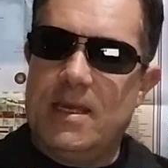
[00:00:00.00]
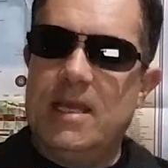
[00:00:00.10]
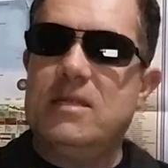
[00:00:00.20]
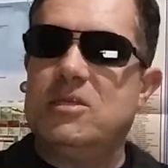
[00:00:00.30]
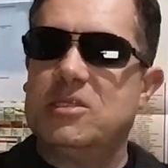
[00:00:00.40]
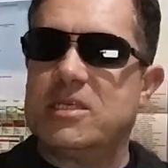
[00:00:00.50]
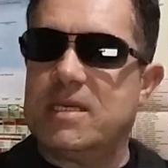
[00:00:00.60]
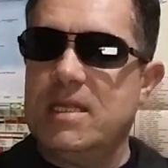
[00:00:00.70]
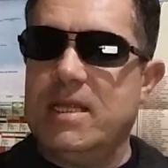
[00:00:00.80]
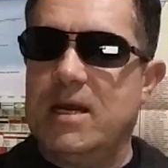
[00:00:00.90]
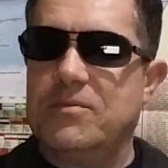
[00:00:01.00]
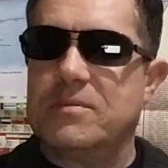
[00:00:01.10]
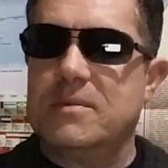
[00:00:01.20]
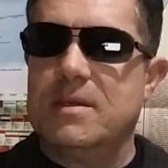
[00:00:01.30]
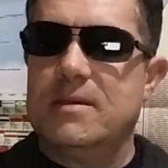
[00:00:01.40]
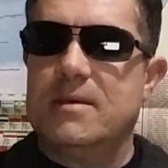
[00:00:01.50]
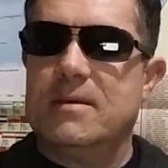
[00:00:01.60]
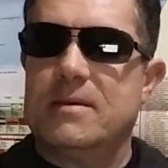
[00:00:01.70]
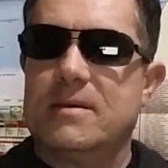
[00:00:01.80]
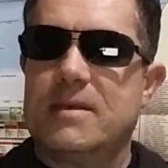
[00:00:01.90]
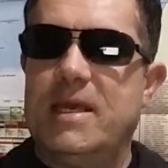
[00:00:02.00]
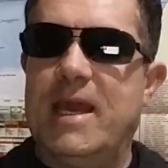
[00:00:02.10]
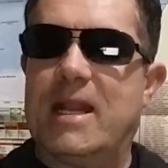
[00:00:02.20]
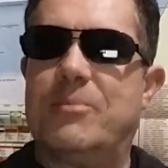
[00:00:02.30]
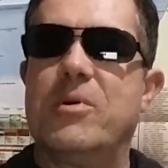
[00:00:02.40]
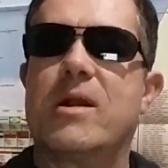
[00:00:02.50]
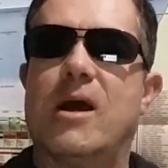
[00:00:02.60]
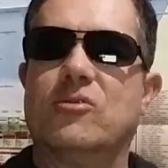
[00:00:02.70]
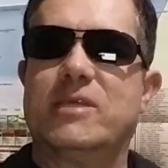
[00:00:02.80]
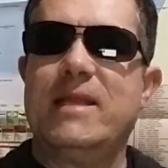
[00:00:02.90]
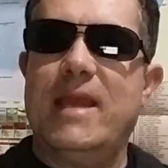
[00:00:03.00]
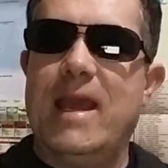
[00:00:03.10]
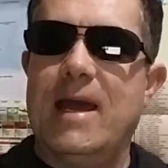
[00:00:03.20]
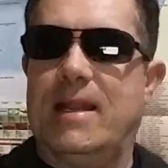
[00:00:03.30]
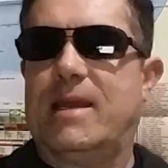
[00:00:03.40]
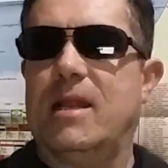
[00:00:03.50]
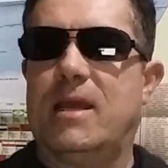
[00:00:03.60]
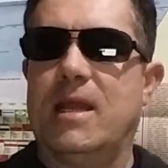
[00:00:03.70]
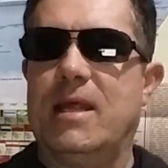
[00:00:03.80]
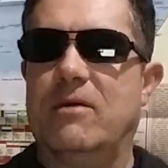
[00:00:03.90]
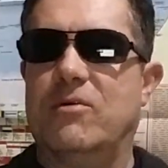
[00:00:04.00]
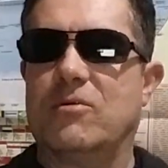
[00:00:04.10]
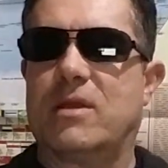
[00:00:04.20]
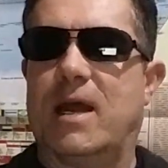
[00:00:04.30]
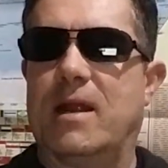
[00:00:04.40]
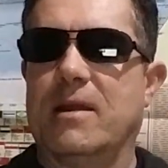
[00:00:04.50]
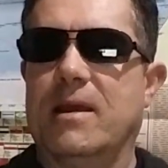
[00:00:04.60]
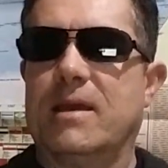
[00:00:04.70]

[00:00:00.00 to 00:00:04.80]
Ele disse que não, que era por causa dela que ele queria voltar,